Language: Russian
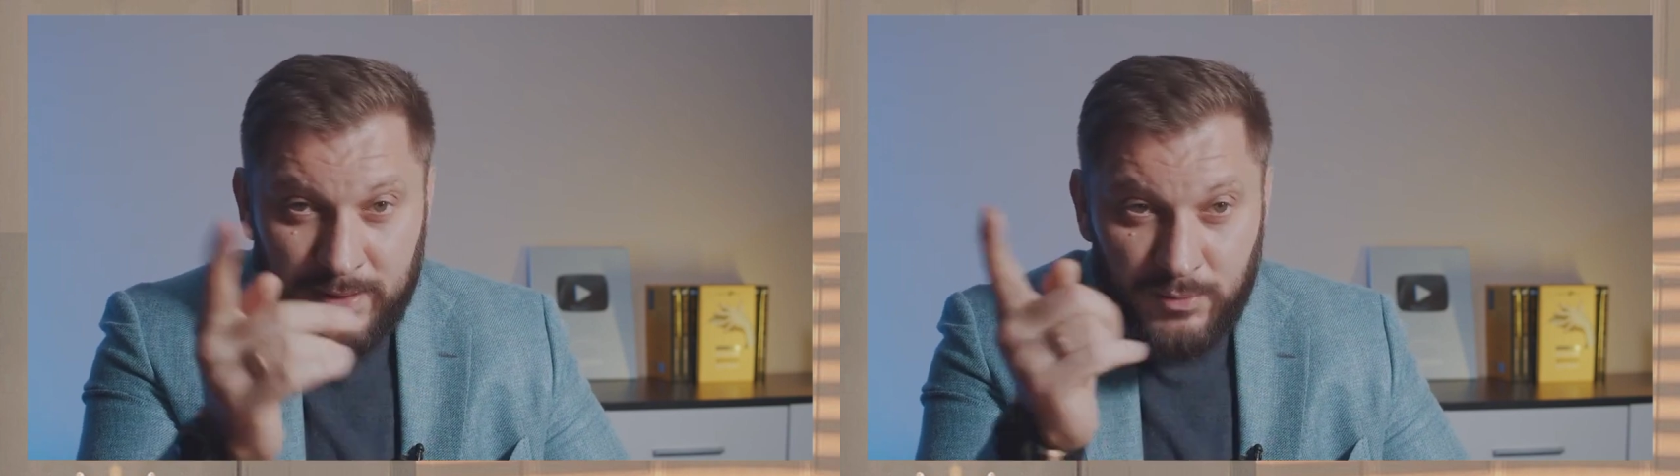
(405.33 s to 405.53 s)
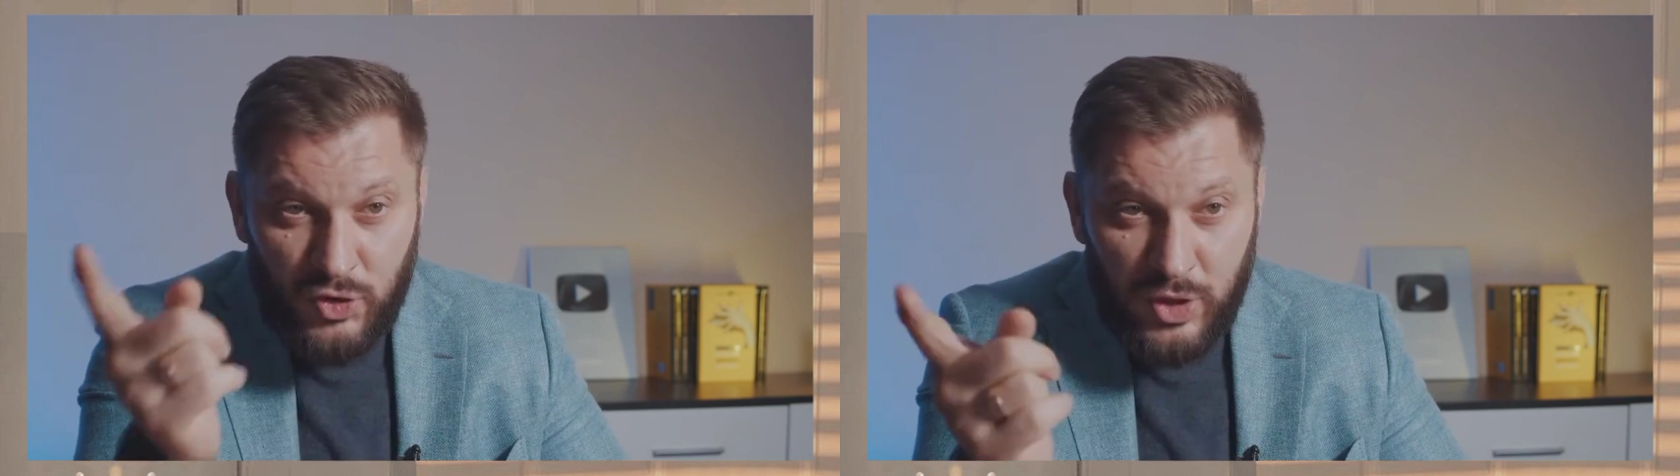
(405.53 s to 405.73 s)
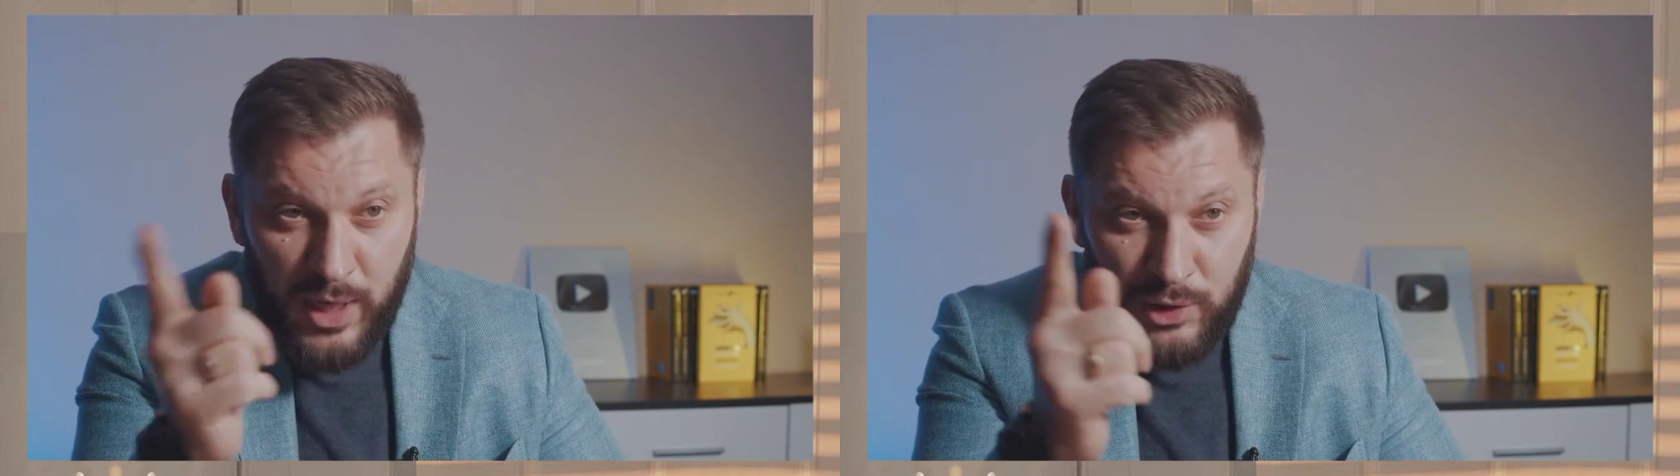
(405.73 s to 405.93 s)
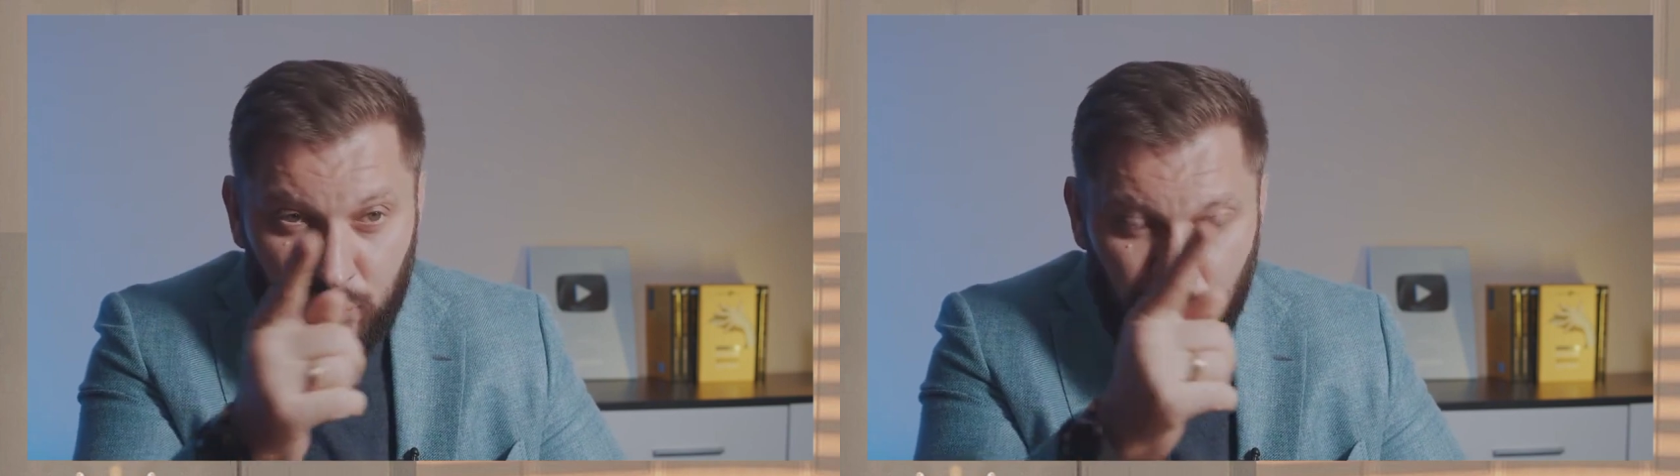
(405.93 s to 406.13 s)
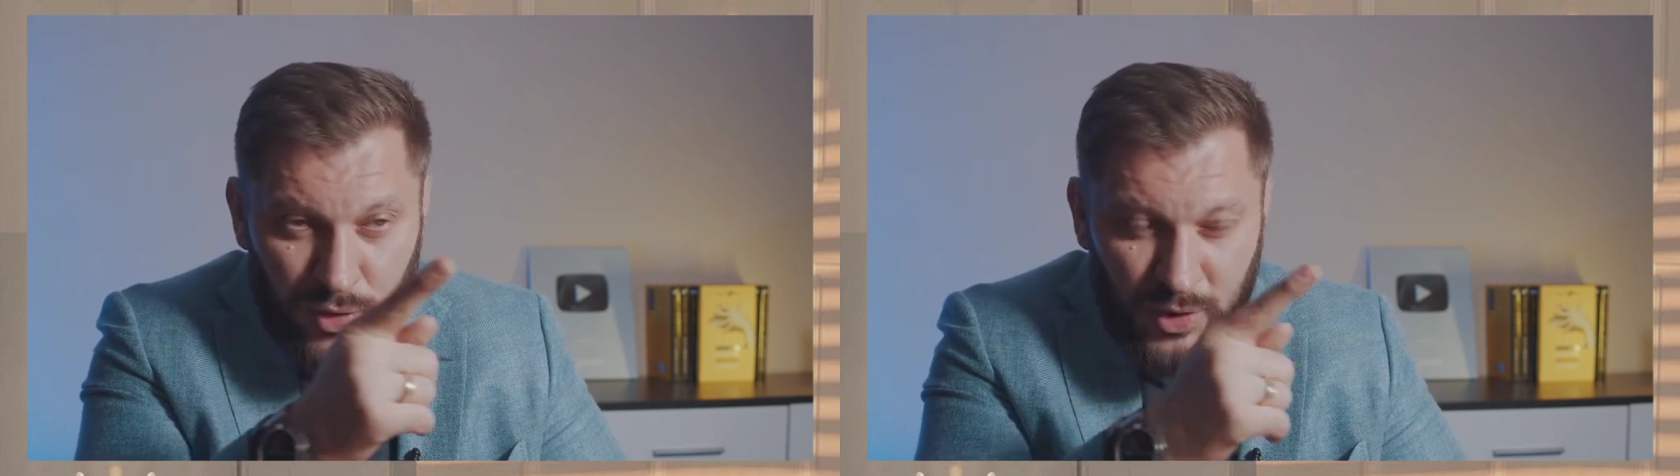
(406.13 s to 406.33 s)
замечают
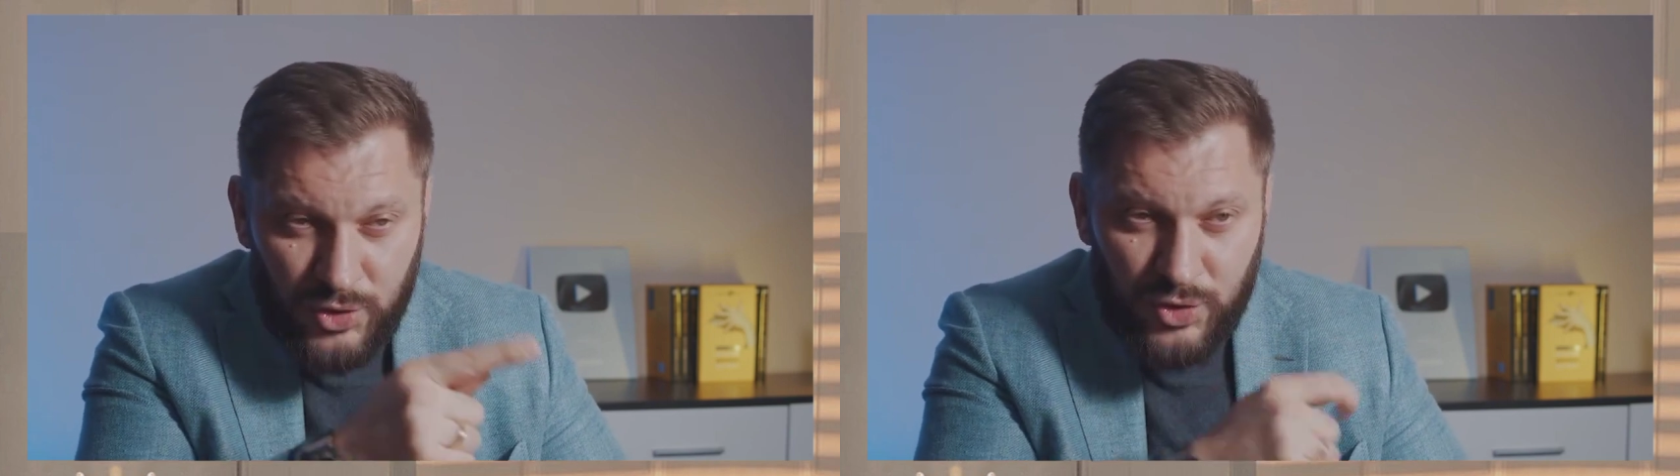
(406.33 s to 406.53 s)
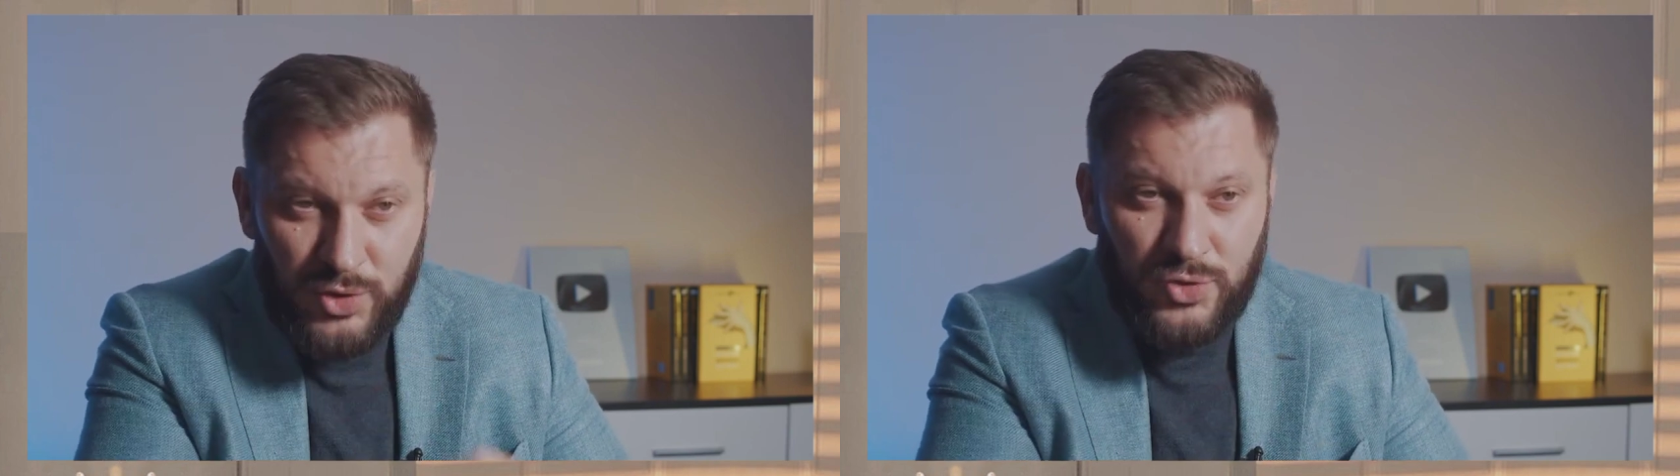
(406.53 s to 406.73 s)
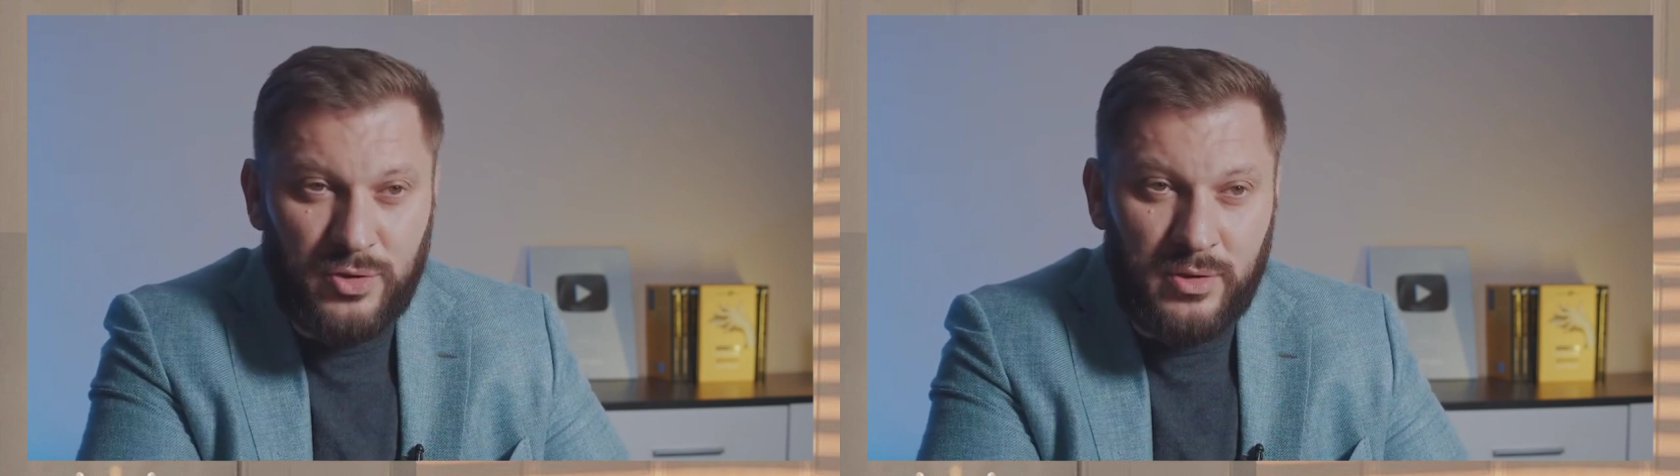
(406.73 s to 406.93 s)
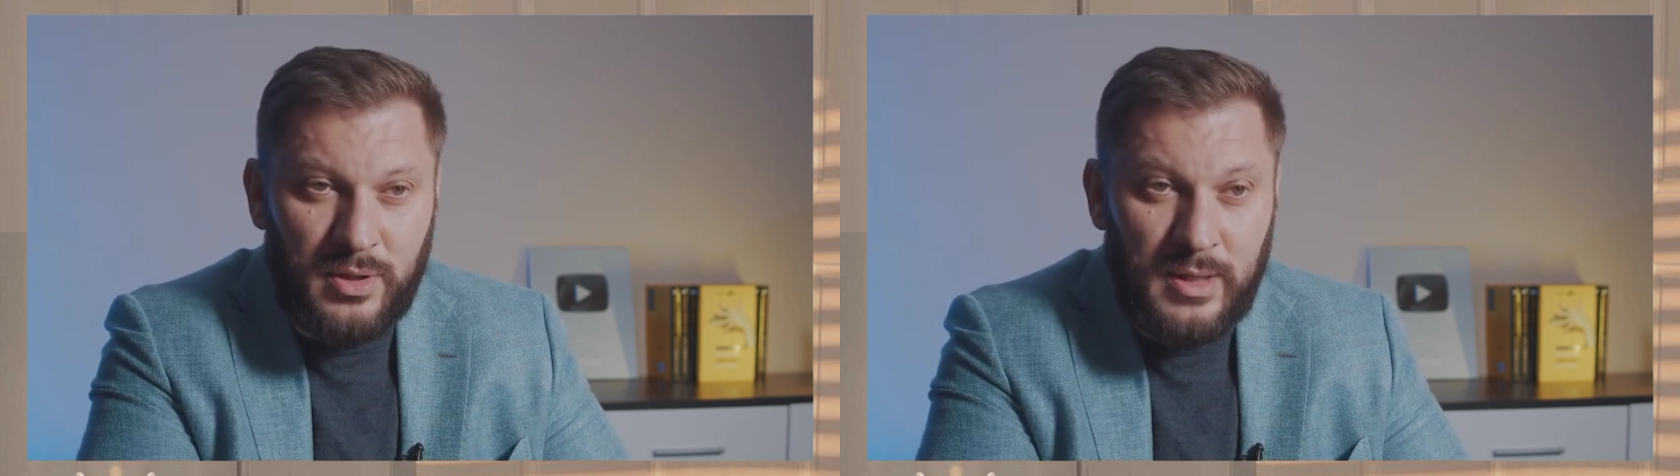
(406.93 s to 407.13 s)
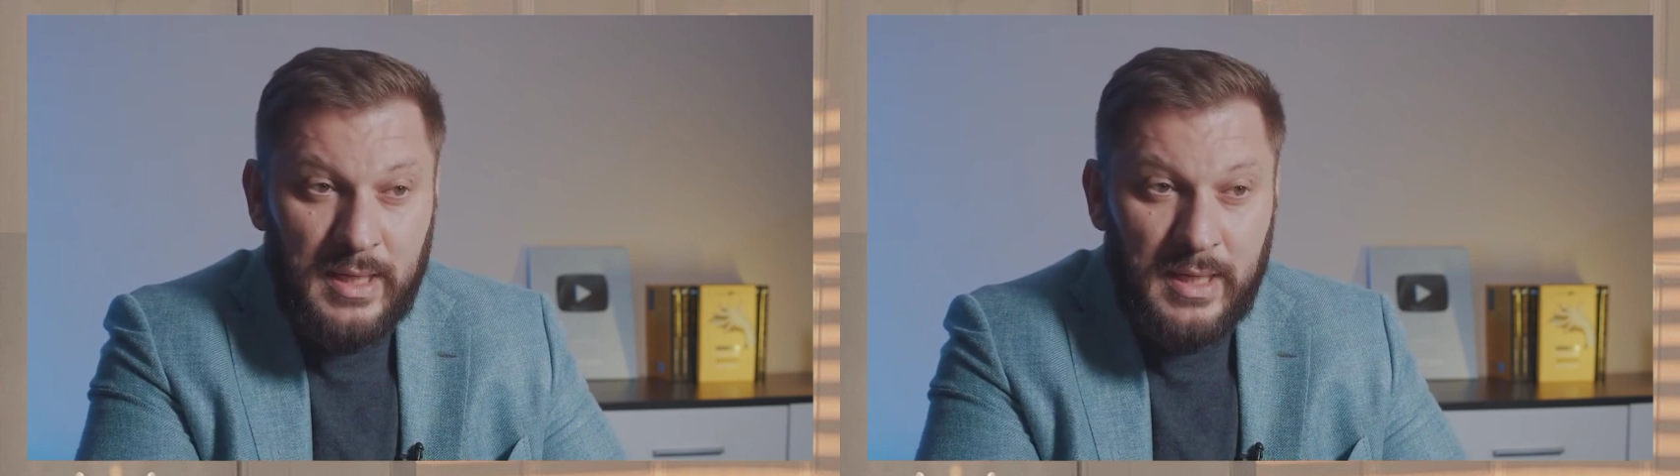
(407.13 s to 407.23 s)
и другие женщины.